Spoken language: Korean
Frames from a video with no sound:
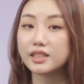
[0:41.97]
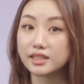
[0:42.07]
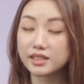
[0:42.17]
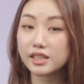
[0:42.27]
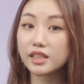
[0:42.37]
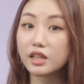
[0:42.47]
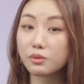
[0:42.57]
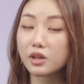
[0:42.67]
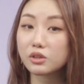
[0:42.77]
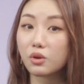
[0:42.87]
자
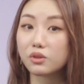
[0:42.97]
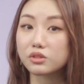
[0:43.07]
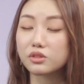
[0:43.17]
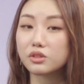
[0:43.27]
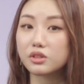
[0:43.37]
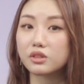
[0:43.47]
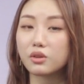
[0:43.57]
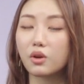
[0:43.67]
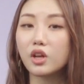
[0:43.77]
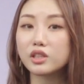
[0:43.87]
씬이라고 하는 거거든요.
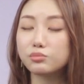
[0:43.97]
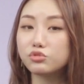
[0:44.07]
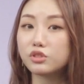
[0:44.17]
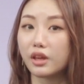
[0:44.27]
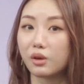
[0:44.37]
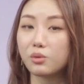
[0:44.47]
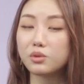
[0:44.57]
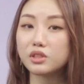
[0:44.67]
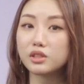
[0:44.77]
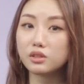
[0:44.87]
그래서 그 무대
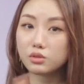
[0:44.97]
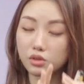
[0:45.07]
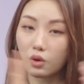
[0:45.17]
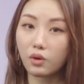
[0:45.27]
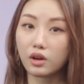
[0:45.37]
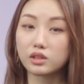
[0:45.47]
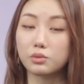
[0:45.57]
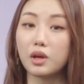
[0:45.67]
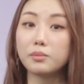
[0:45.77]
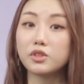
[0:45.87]
혹은 영화 그
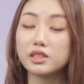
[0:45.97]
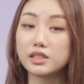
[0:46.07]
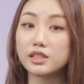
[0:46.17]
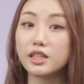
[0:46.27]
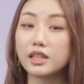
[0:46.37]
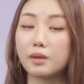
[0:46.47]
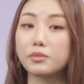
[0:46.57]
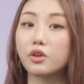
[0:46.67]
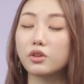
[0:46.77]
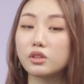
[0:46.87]
화면 씬에
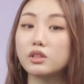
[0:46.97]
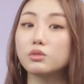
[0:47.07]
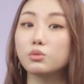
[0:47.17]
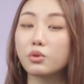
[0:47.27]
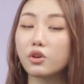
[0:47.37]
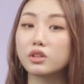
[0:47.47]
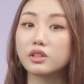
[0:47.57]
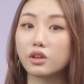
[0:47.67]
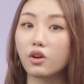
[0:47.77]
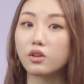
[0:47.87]
담겨있는
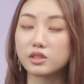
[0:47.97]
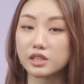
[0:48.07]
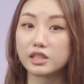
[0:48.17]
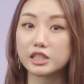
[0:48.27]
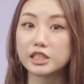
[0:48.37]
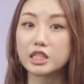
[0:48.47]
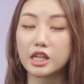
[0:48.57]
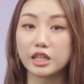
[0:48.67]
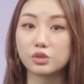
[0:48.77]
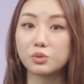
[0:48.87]
놓여있는 것이라는 뜻을
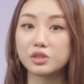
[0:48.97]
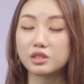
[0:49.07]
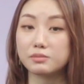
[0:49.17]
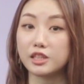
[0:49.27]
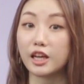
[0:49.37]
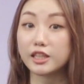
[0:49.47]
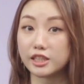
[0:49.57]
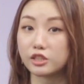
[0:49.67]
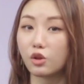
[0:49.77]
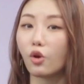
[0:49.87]
가지고 있습니다.
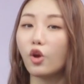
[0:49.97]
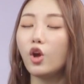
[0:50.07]
그래서